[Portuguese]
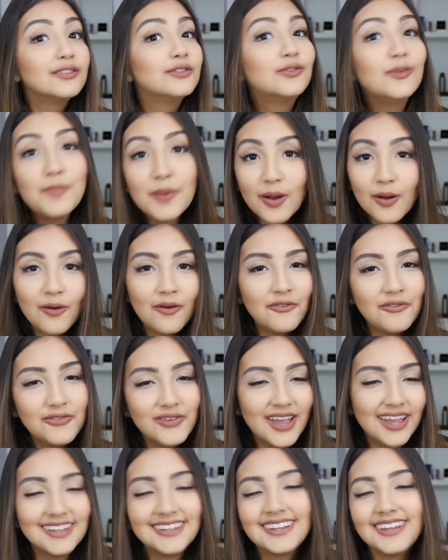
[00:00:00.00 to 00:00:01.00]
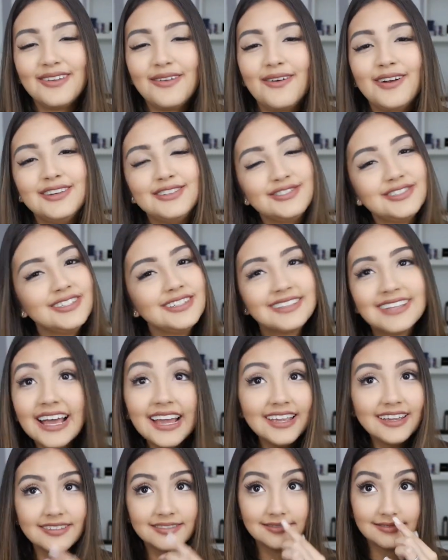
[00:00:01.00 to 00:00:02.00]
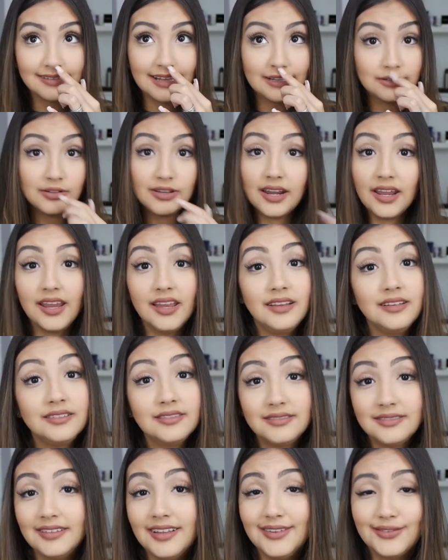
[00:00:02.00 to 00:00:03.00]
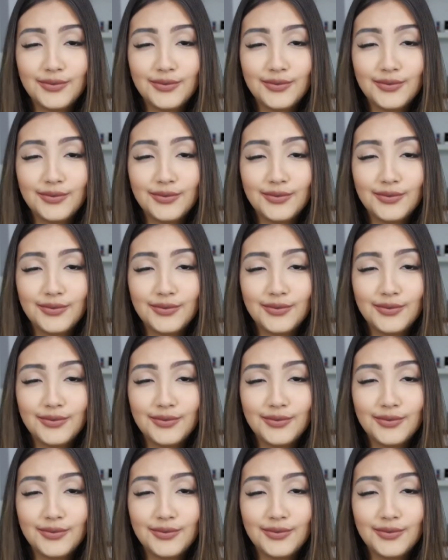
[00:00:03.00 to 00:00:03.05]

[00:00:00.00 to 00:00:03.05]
Super confiei na loja e tá aí. Adorei.